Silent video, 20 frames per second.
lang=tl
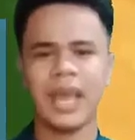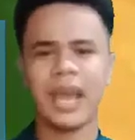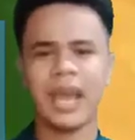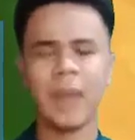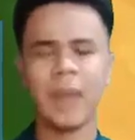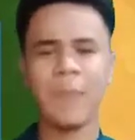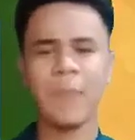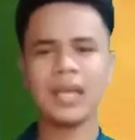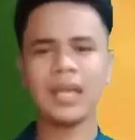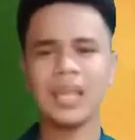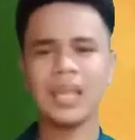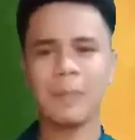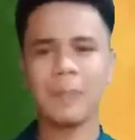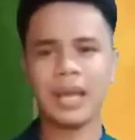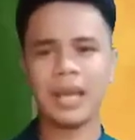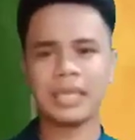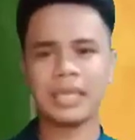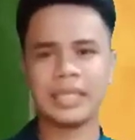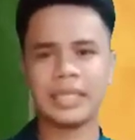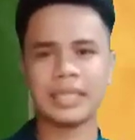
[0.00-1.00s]
Kapag
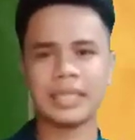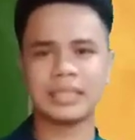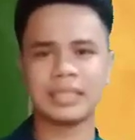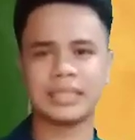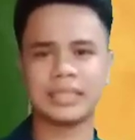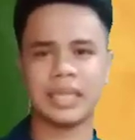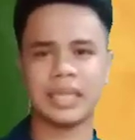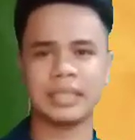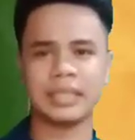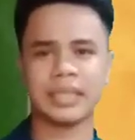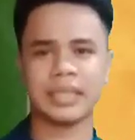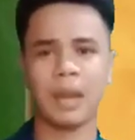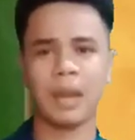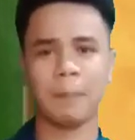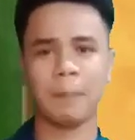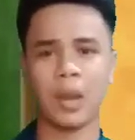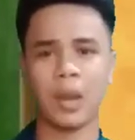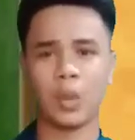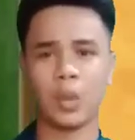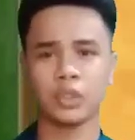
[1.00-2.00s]
nabanggit ang
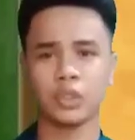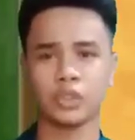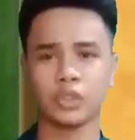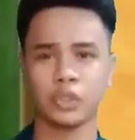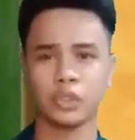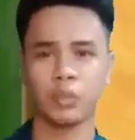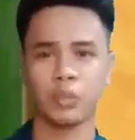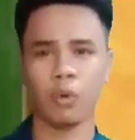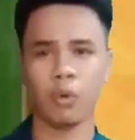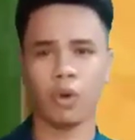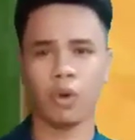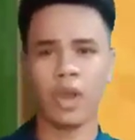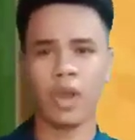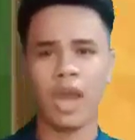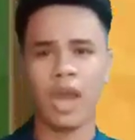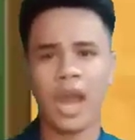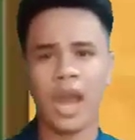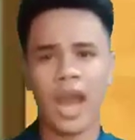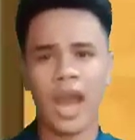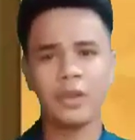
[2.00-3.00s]
salitang pagkonsumo,
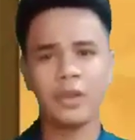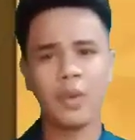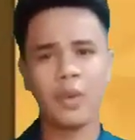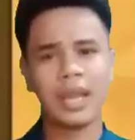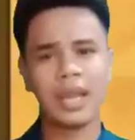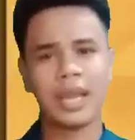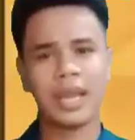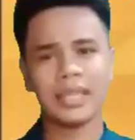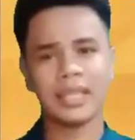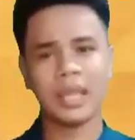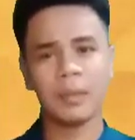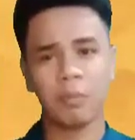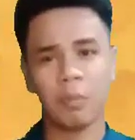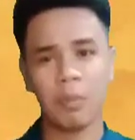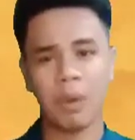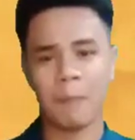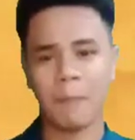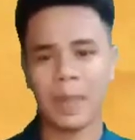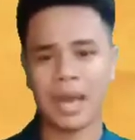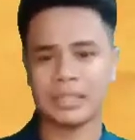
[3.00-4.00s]
ano agad ang
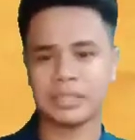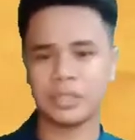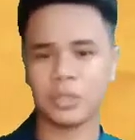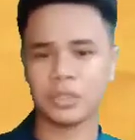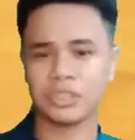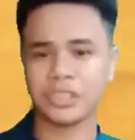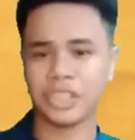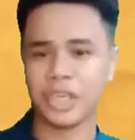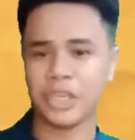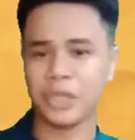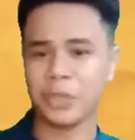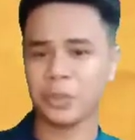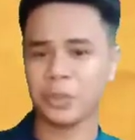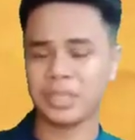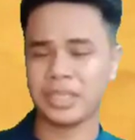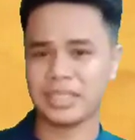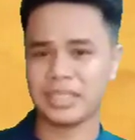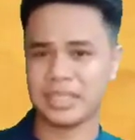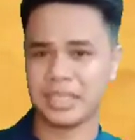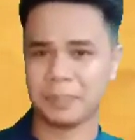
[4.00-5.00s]
pumapasok sa inyong
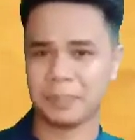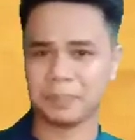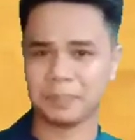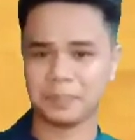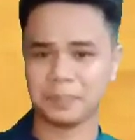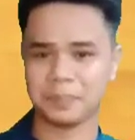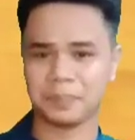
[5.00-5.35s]
isip?